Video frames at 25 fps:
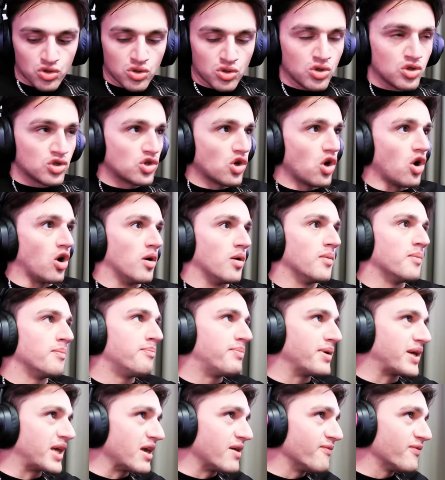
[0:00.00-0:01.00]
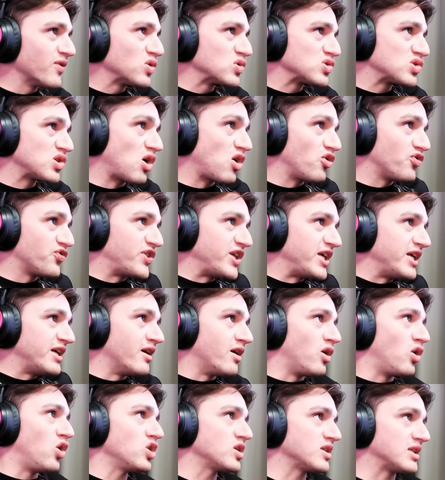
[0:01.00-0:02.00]
So, begeben wir uns auf die
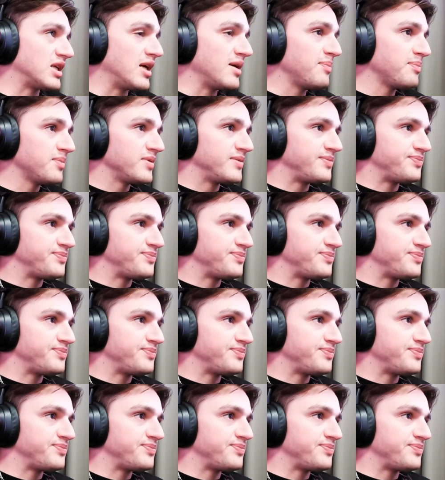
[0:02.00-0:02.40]
Hot Lab.